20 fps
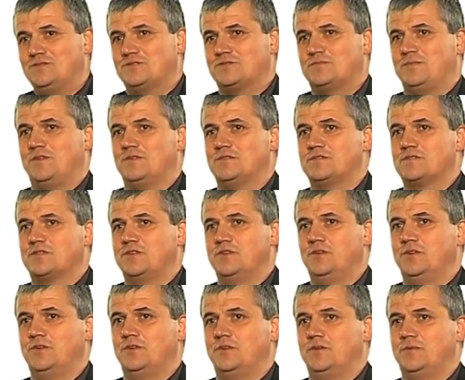Je pense
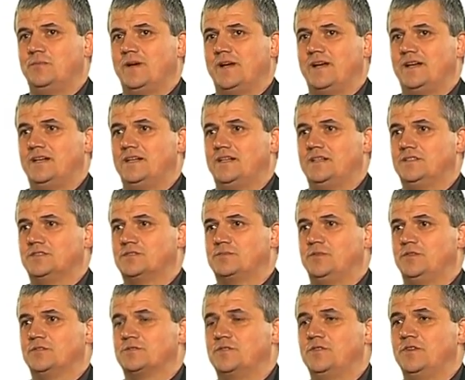que, ben, je
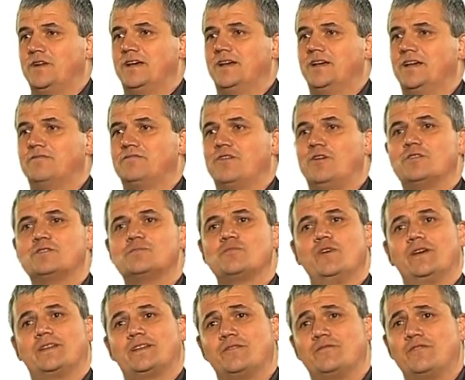pense que la France peut
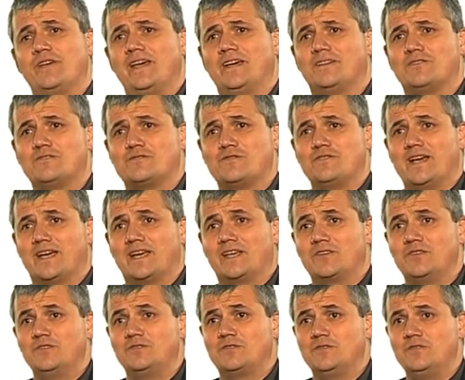être fière de son
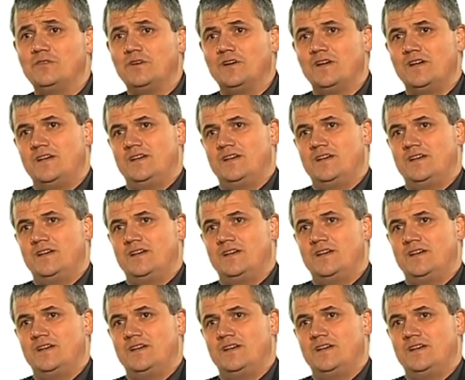agriculture.